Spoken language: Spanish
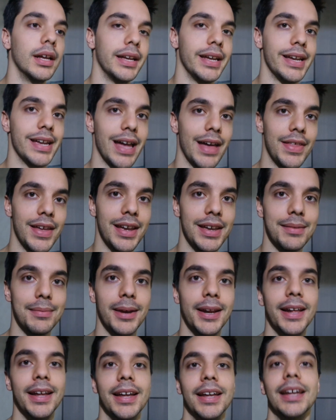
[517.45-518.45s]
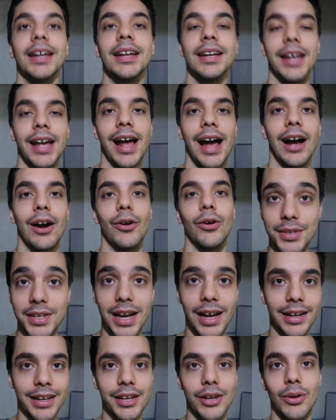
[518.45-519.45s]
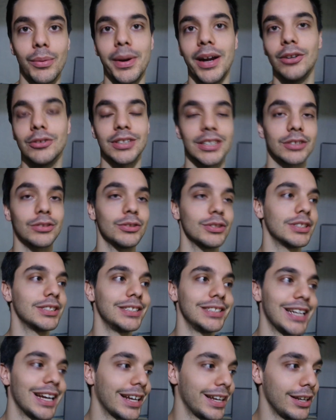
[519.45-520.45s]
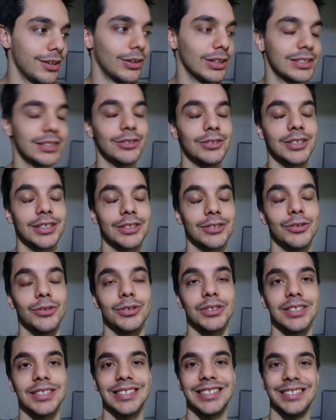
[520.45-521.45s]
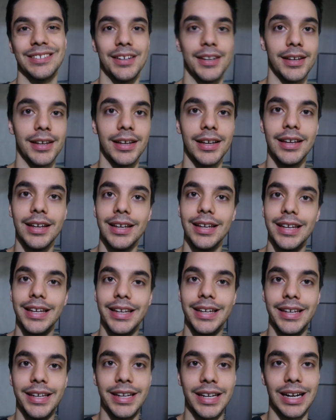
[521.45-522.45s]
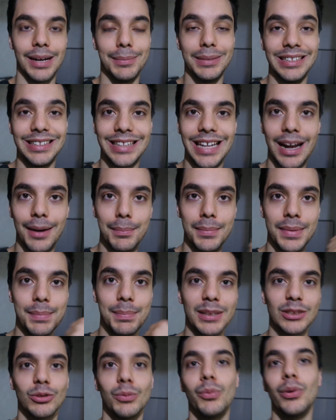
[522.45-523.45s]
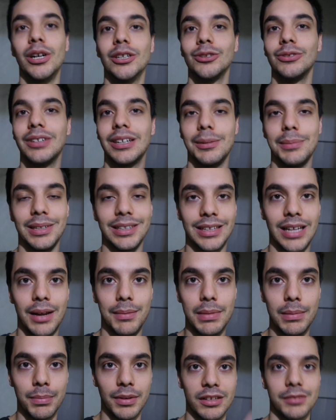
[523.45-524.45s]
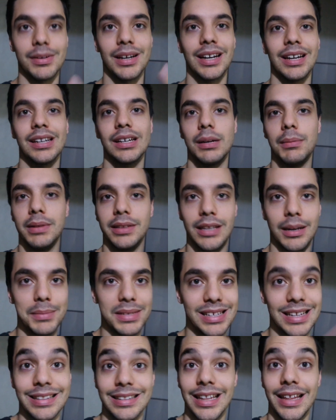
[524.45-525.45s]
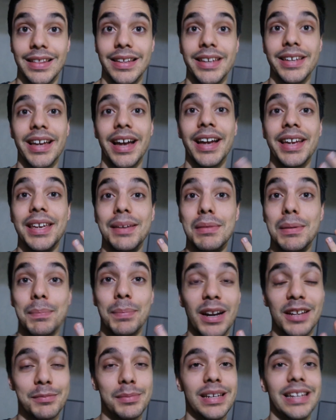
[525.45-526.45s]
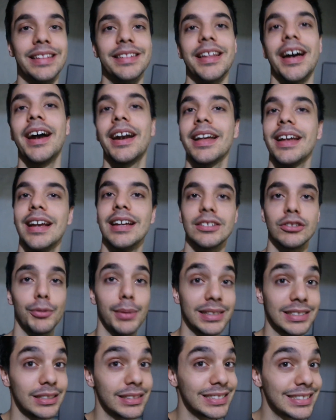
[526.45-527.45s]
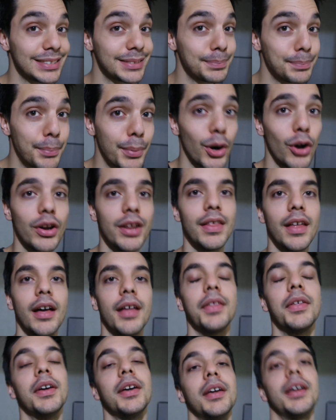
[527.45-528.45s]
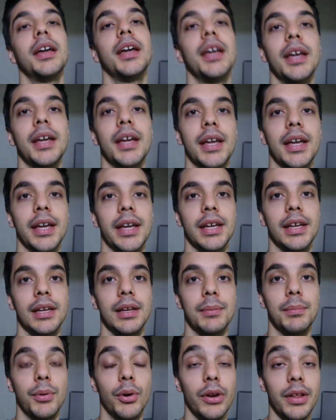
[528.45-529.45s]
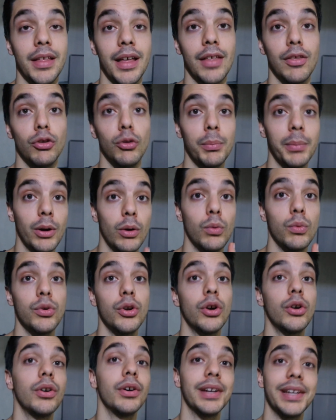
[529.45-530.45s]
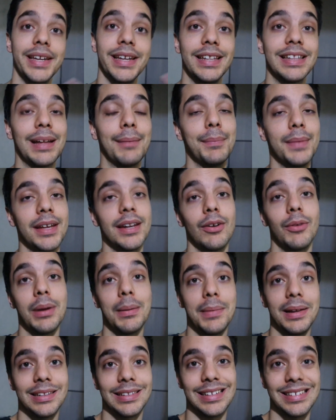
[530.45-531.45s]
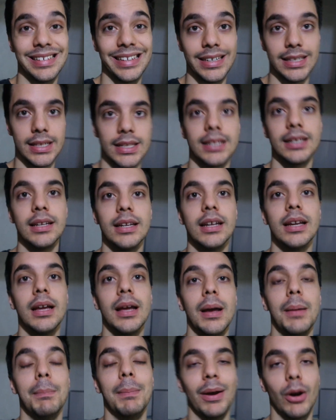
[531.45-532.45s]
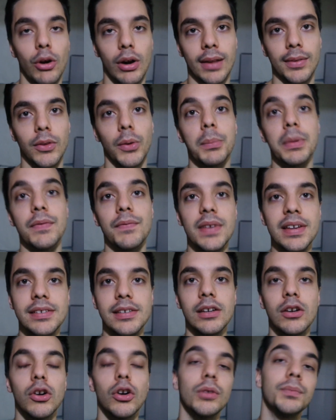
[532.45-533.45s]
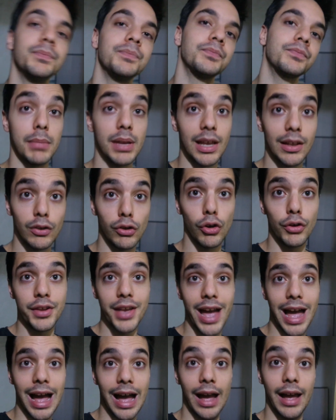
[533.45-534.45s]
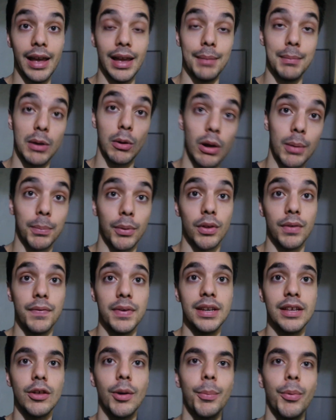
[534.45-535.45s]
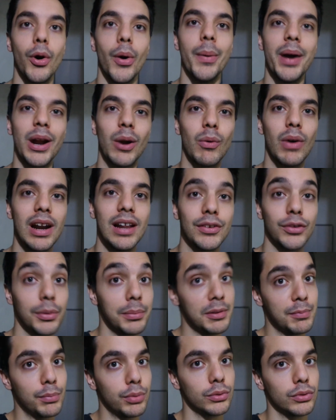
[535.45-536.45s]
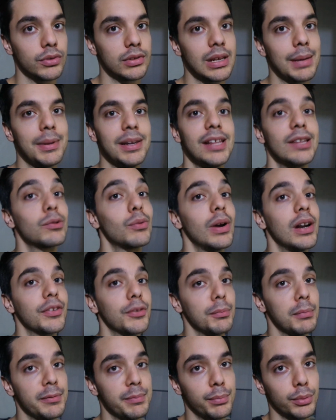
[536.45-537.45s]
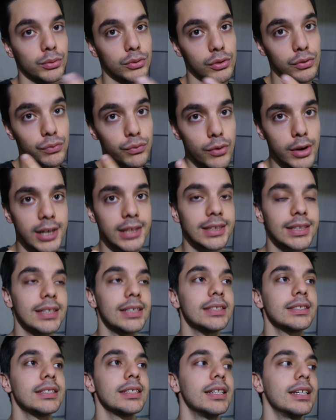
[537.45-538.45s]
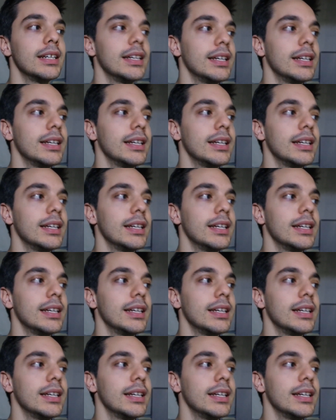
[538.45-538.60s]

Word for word: Y ya de ahí veré qué hago. Ya quiero ver otras cosas, ya quiero hacer otras cosas. incrementar mi peso muerto, incrementar mi press bank, incrementar mi sentadilla y mi press militar. Eso va a ser prioridad eh, prioridad número uno y también obviamente seguir mejorando mi físico. Viendo ya eh, mi cuerpo definido puedo ver cuáles son mis puntos débiles, cuáles son mis puntos fuertes.